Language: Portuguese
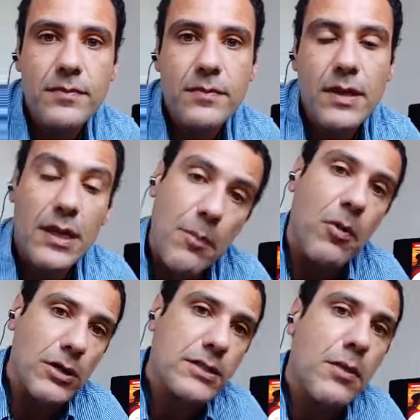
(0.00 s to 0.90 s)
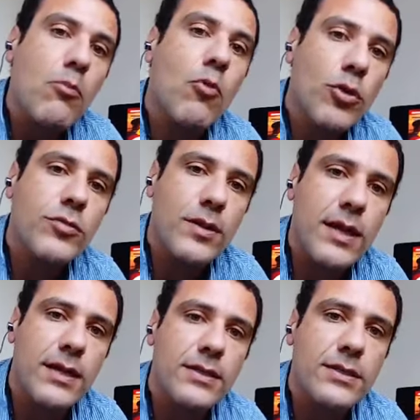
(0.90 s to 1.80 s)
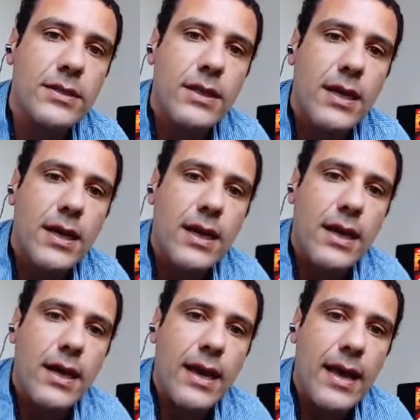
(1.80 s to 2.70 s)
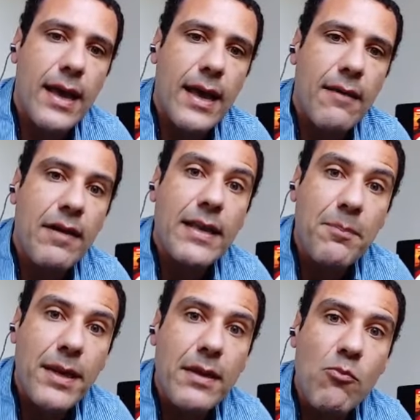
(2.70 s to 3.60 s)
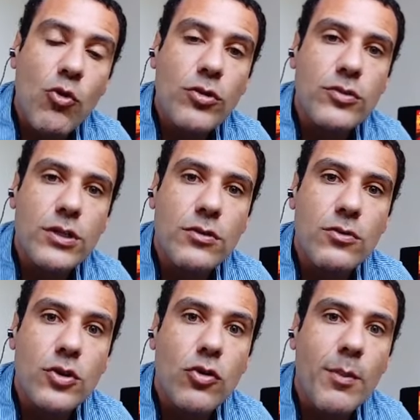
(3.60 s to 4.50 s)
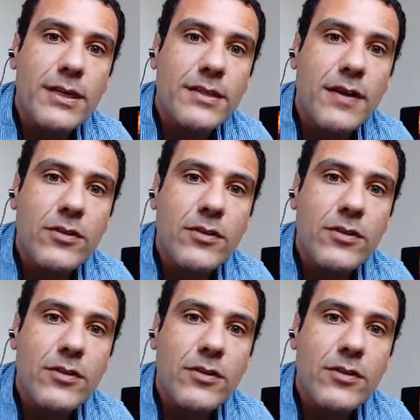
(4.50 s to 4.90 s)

e que pode ser muito grande. É, vai depender muito de, de como a gente vai se